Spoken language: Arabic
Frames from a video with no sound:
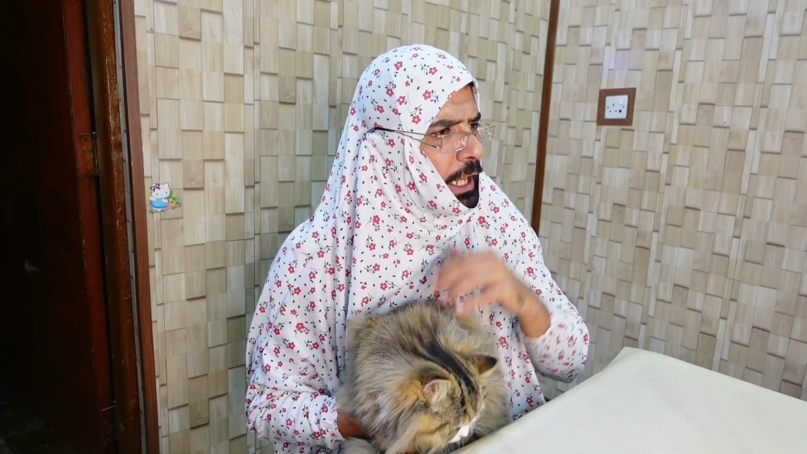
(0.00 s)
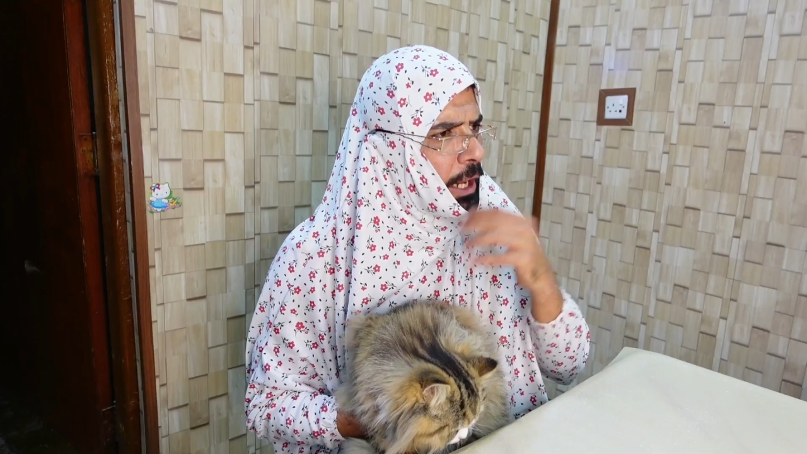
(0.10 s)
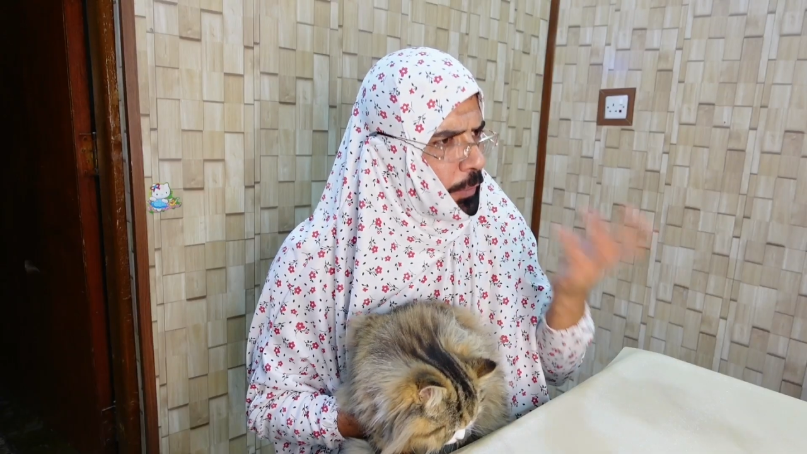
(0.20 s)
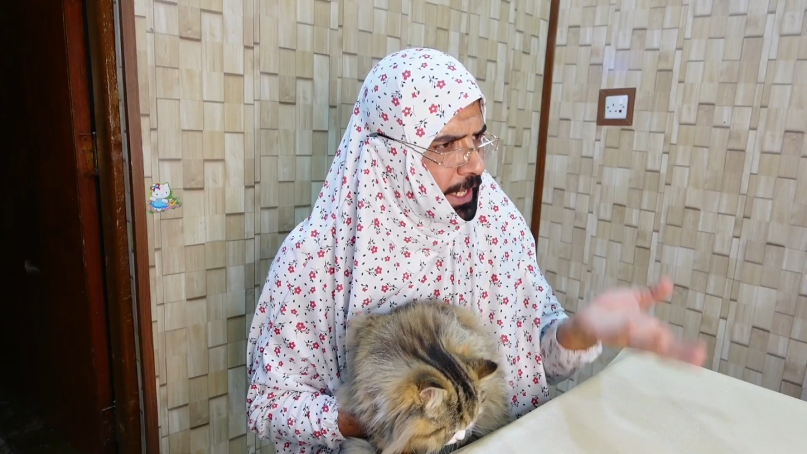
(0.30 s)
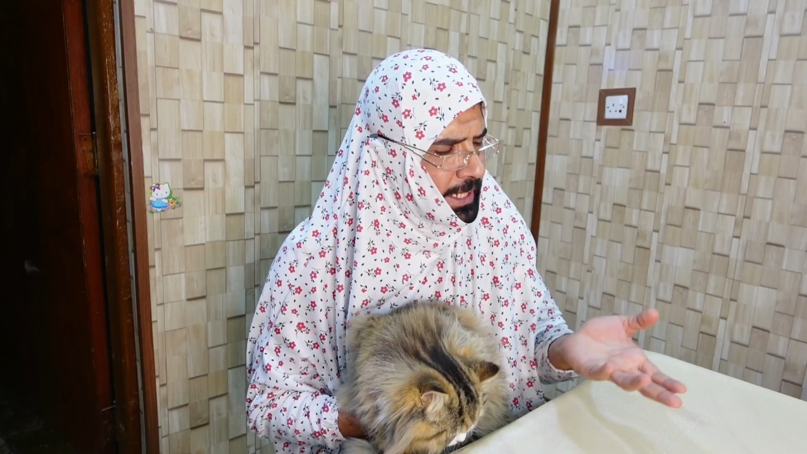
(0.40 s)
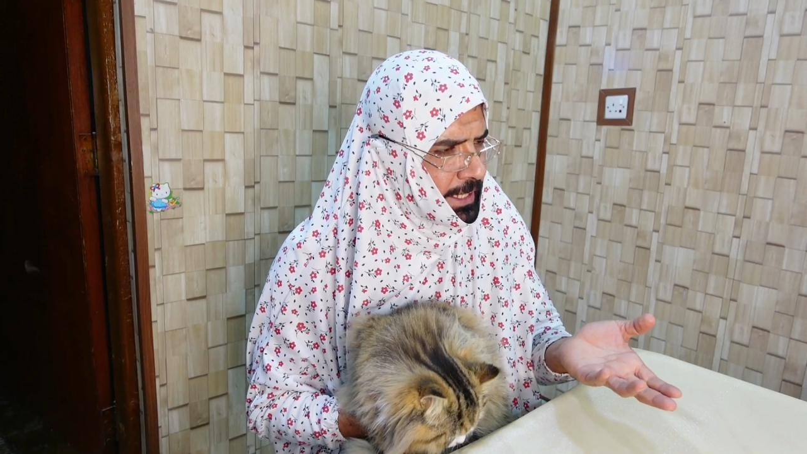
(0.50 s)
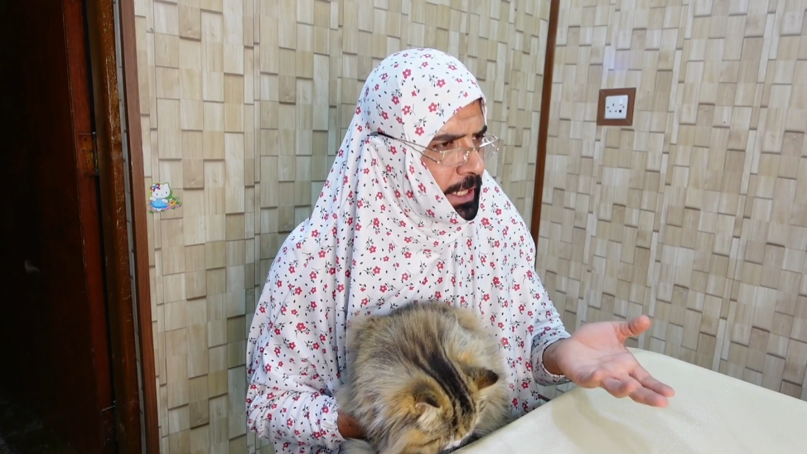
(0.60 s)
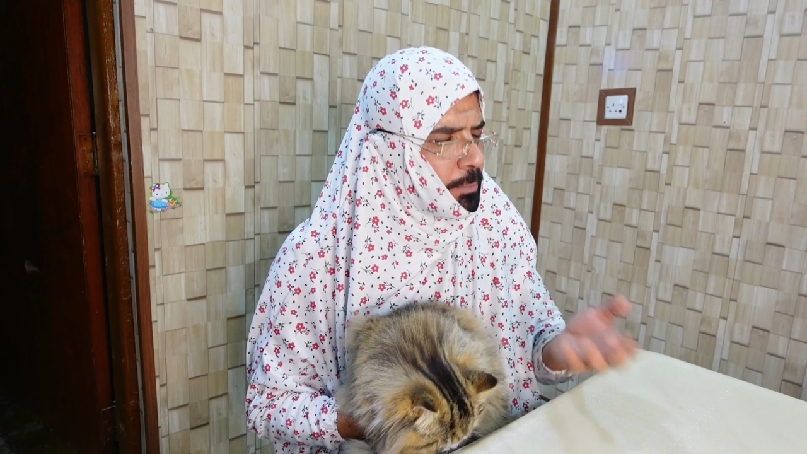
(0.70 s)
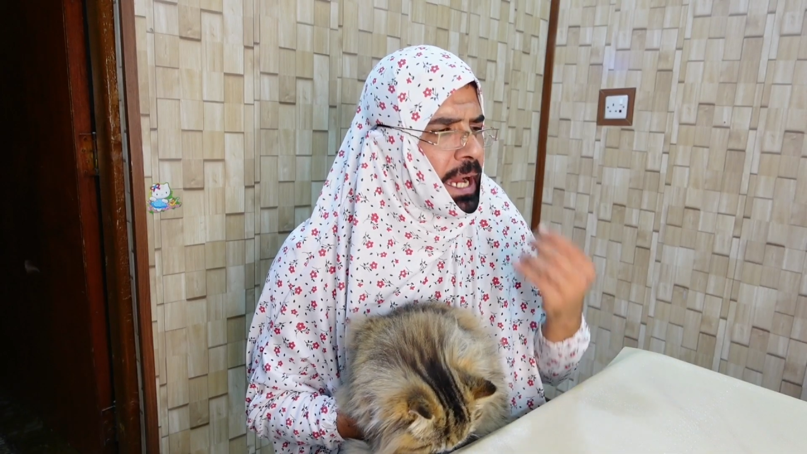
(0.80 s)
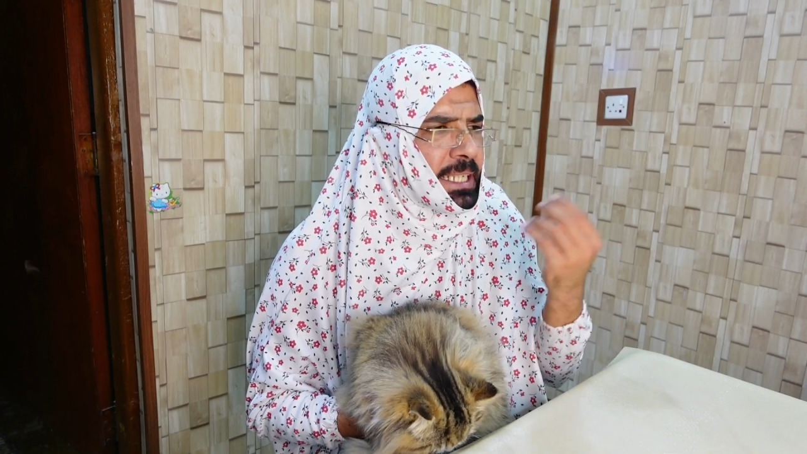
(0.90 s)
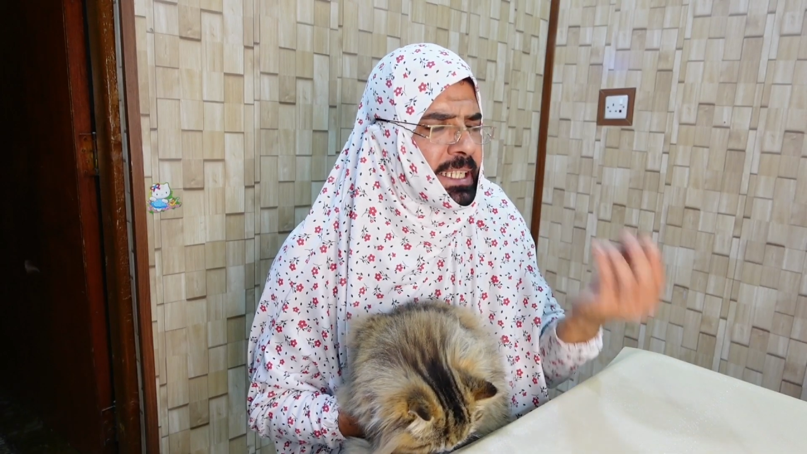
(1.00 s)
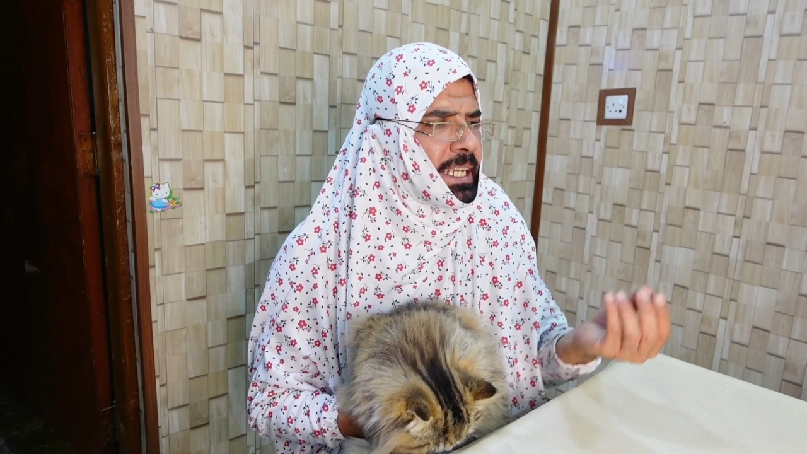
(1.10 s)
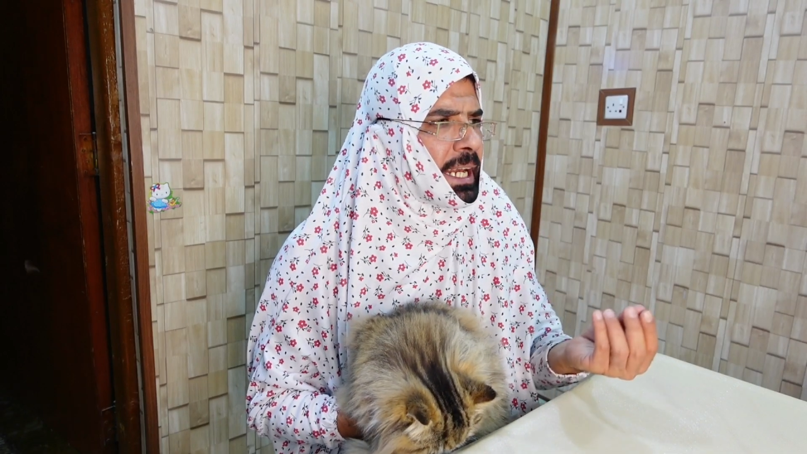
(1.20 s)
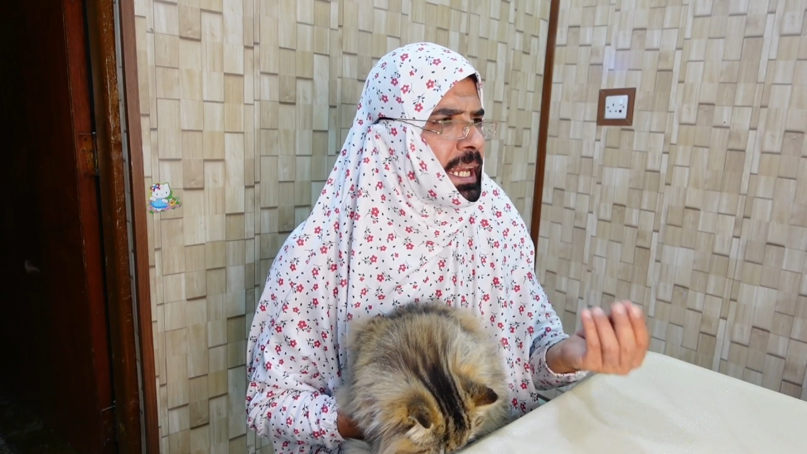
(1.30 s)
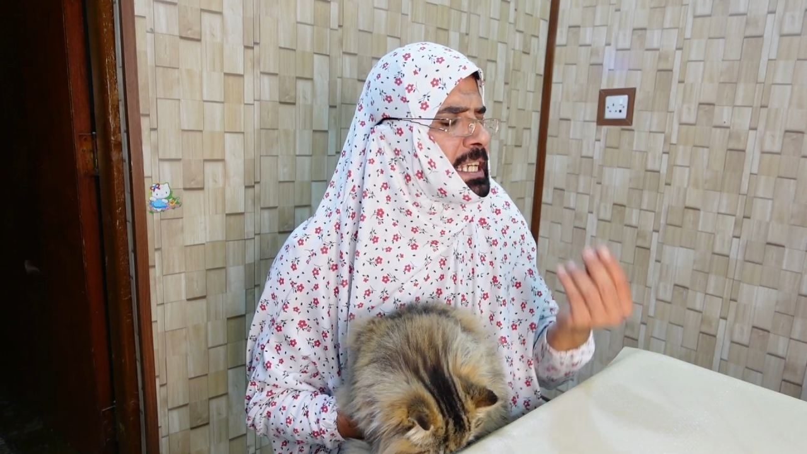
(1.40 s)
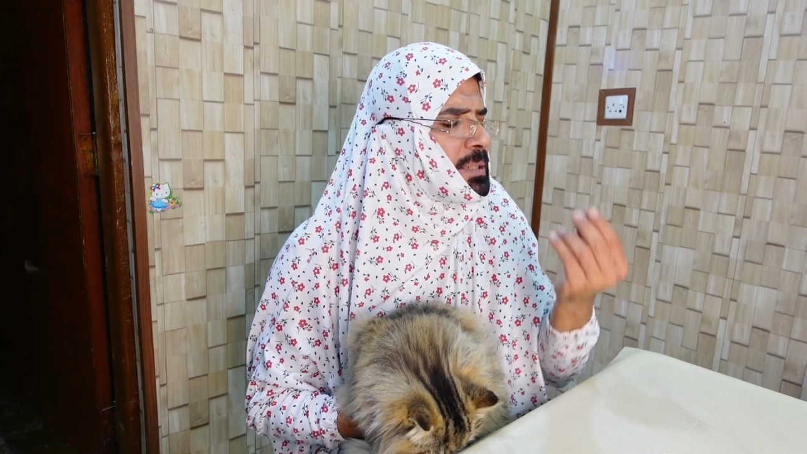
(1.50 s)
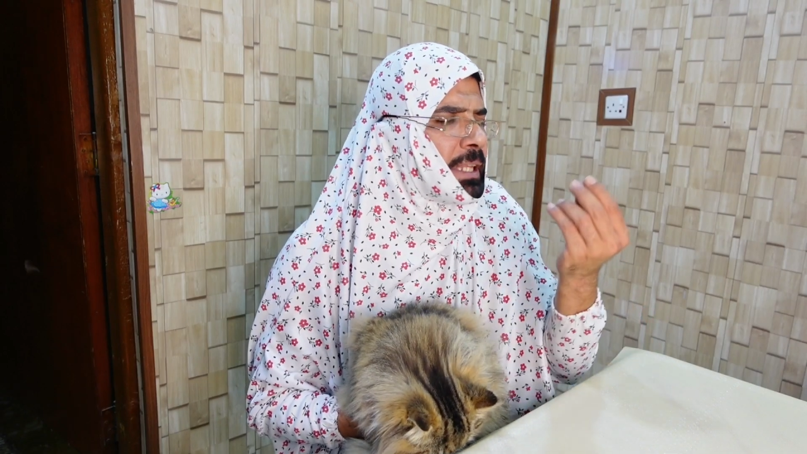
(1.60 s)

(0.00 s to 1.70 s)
لا وليدي ما يصير لازم